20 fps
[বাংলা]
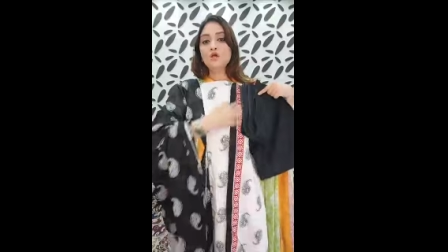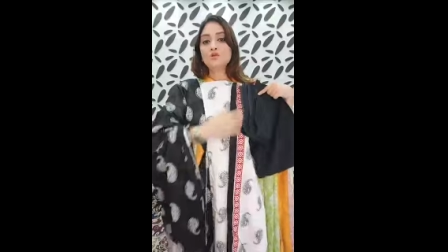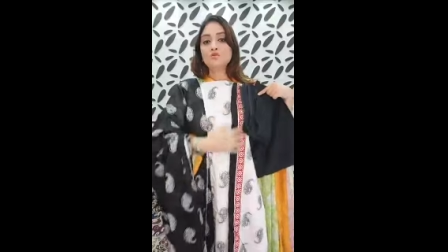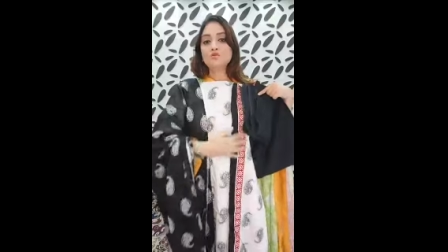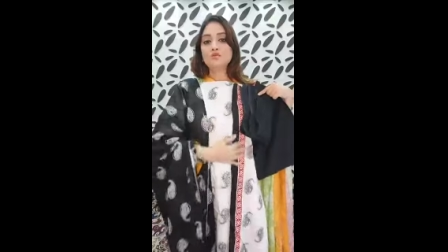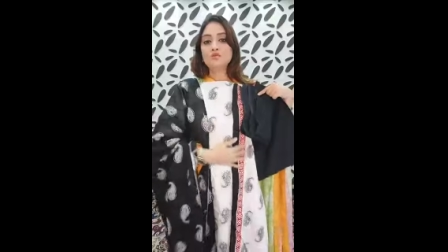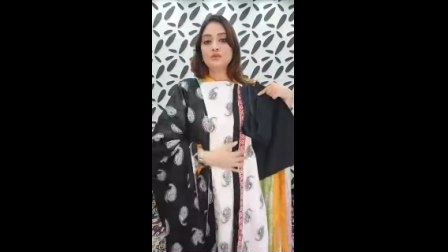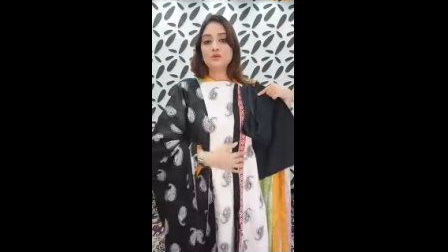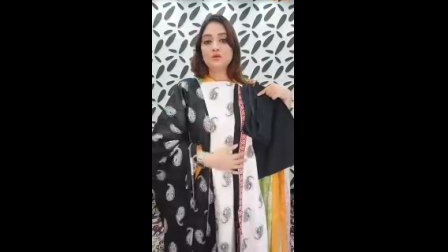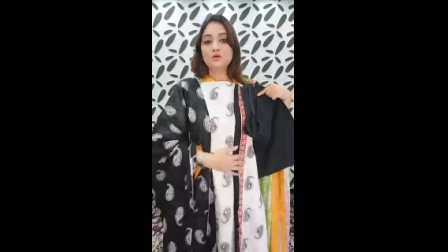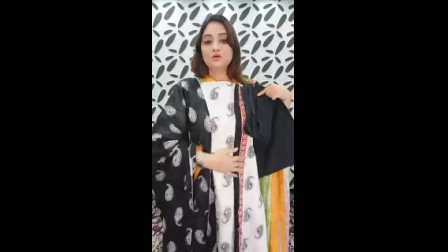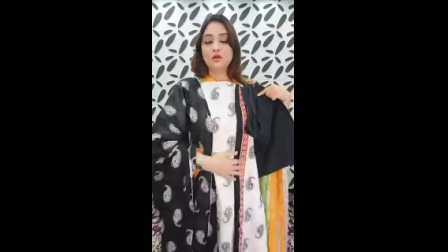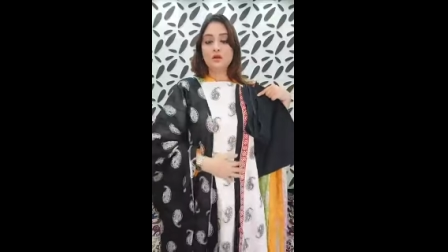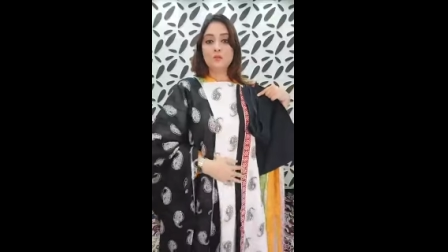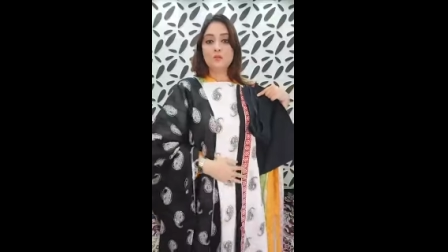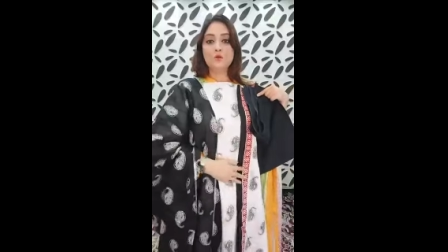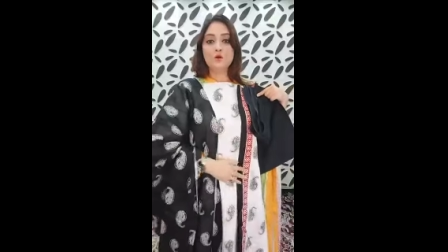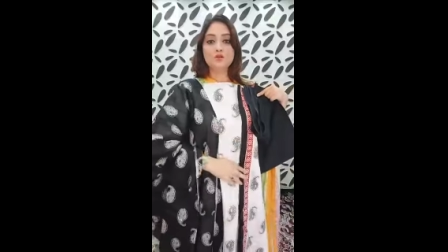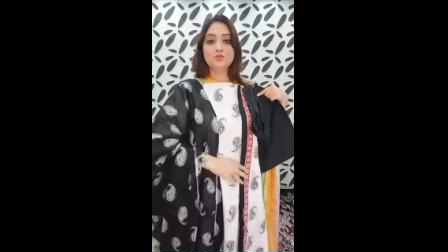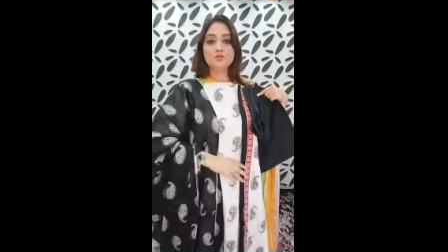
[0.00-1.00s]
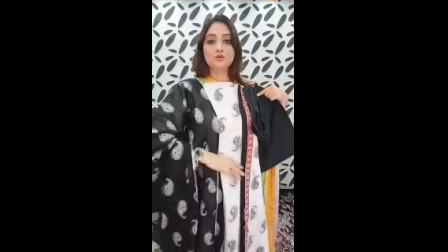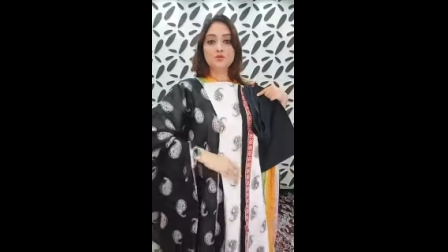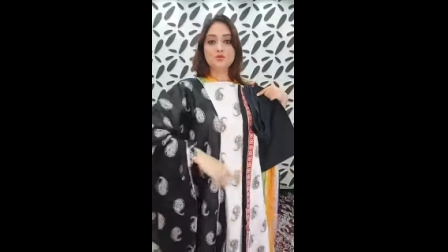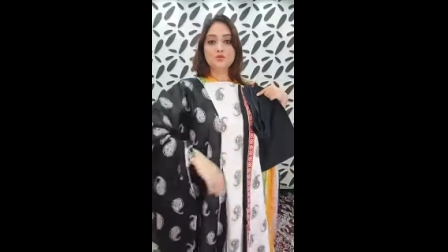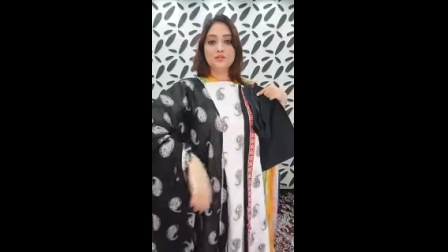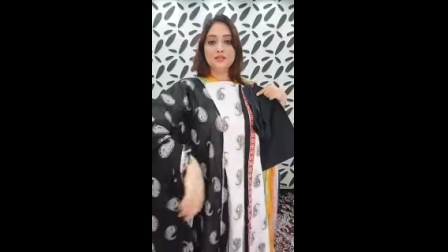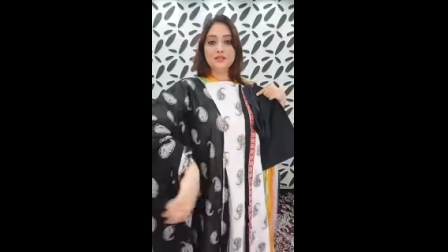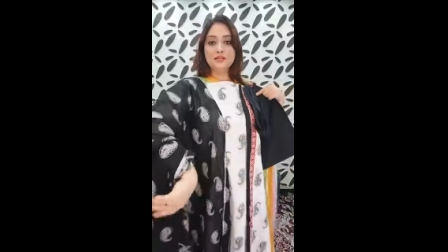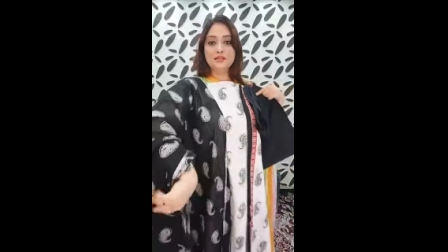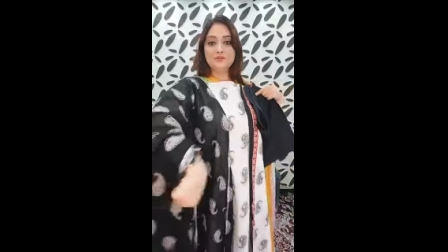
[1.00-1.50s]
তো চেক করার পর যখন
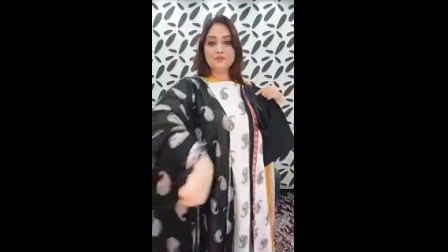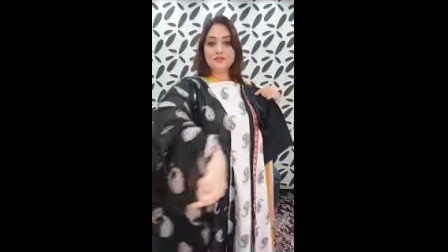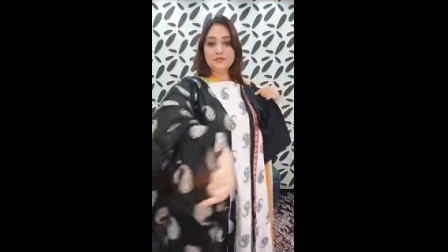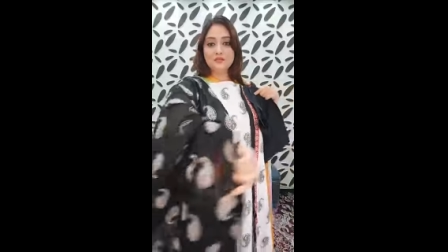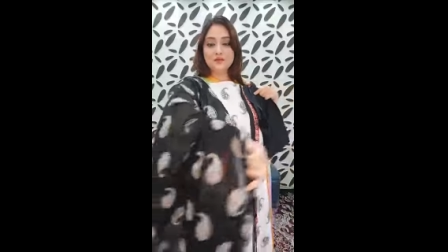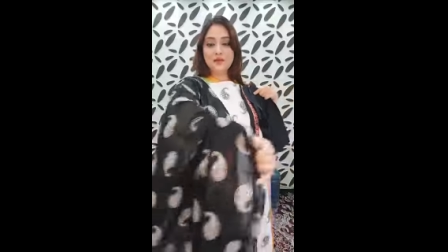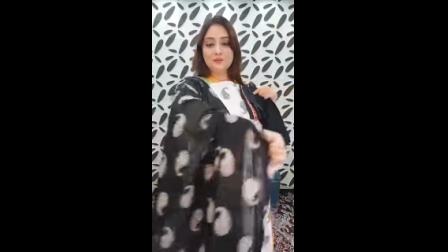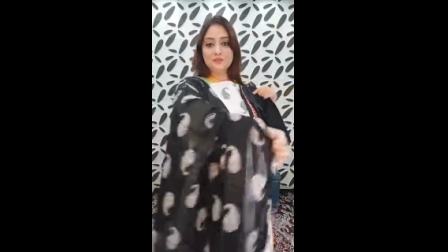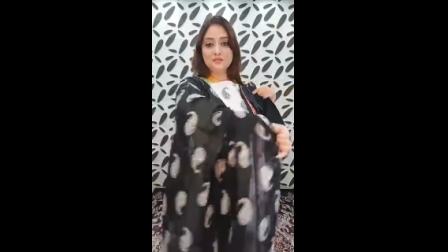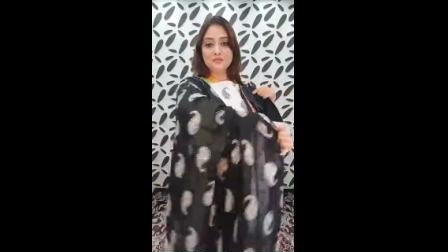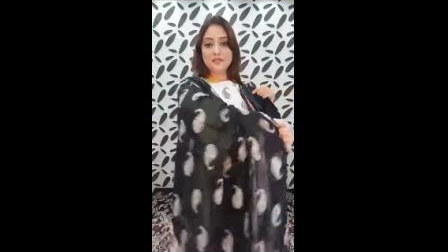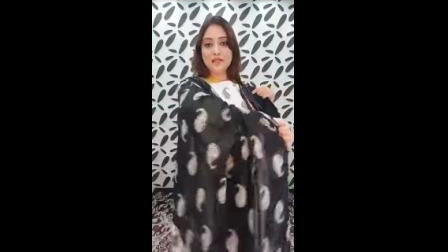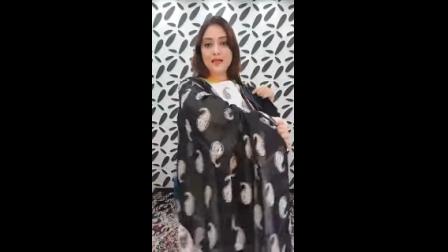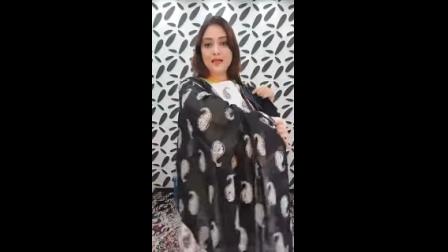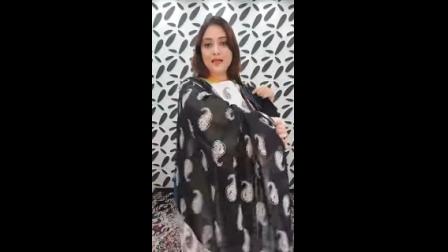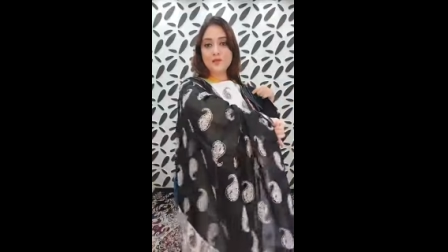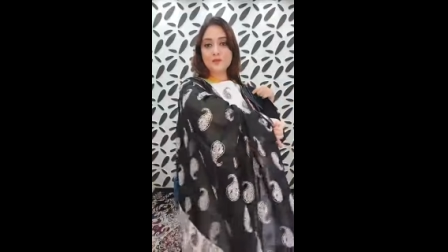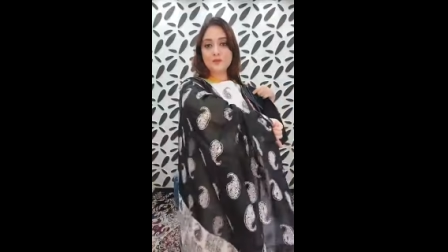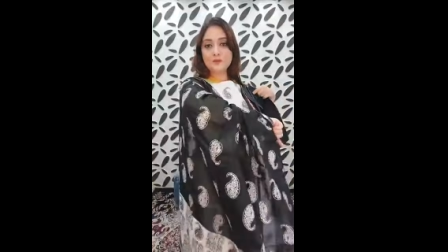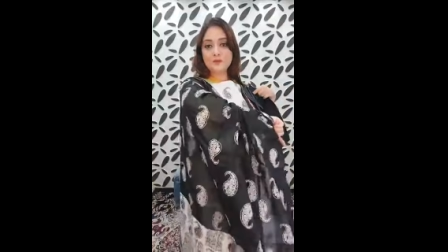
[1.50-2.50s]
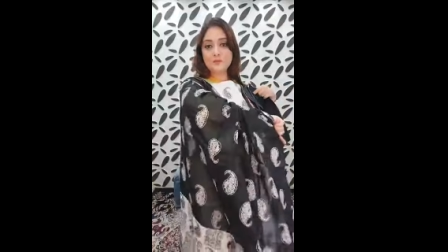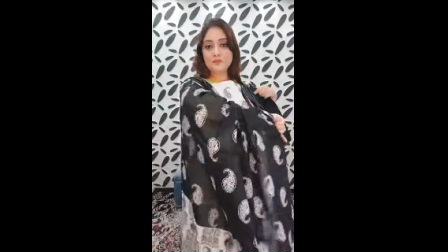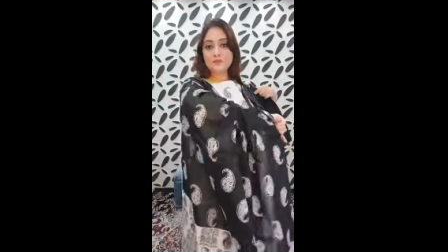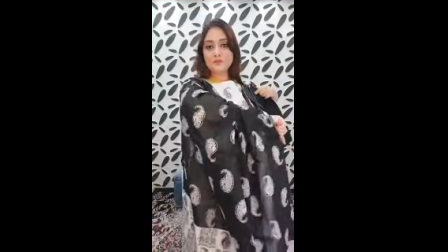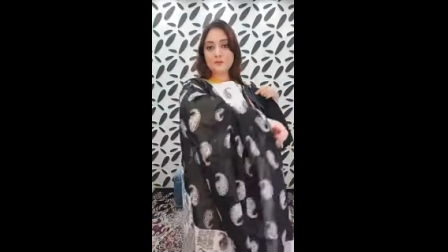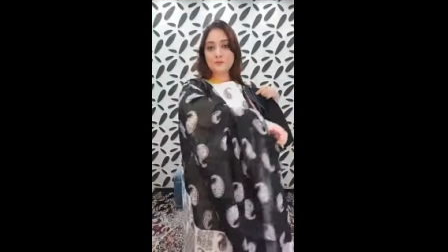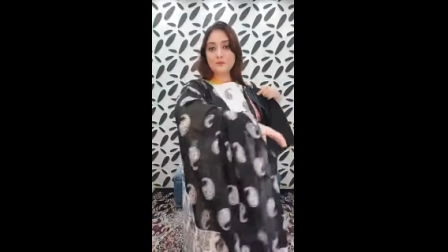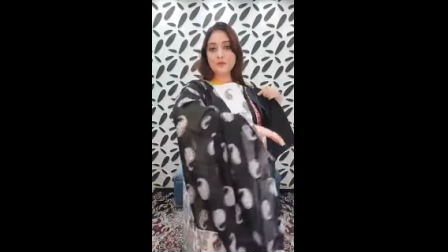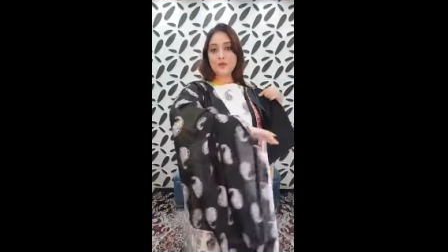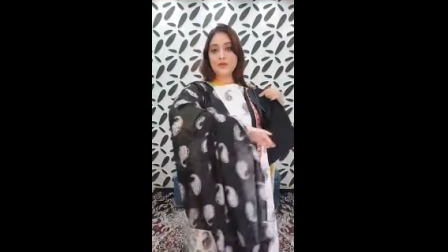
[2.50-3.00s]
দেখলাম যে আমাদের এগারোটা পিস আপু